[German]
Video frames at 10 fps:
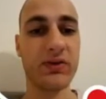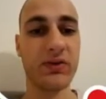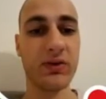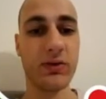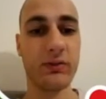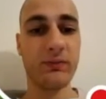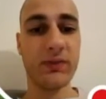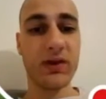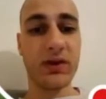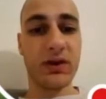So,
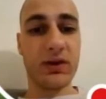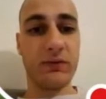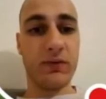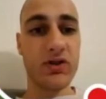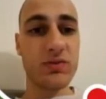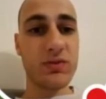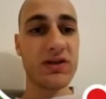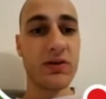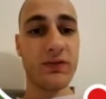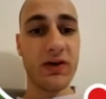wünscht mir
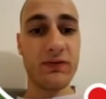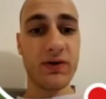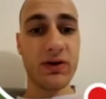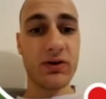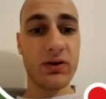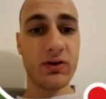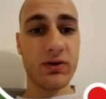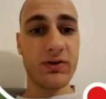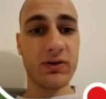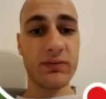jetzt auf jeden Fall Glück,
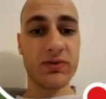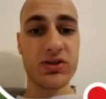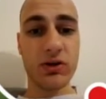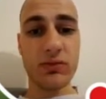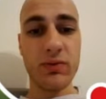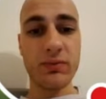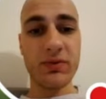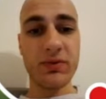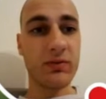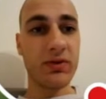Leute. Ich schaue nochmal, ob
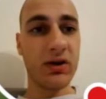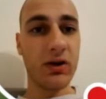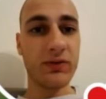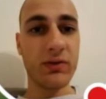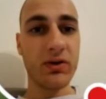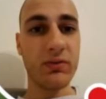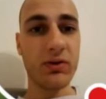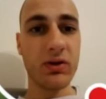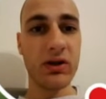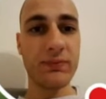das hier mit der Aufnahme immer
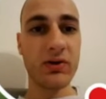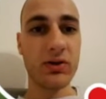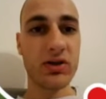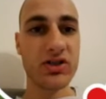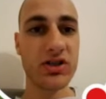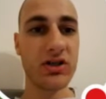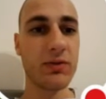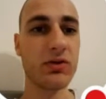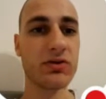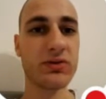noch klappt. Jo, das scheint
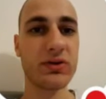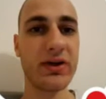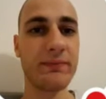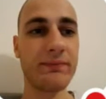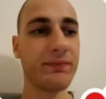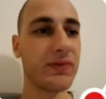immer noch zu klappen.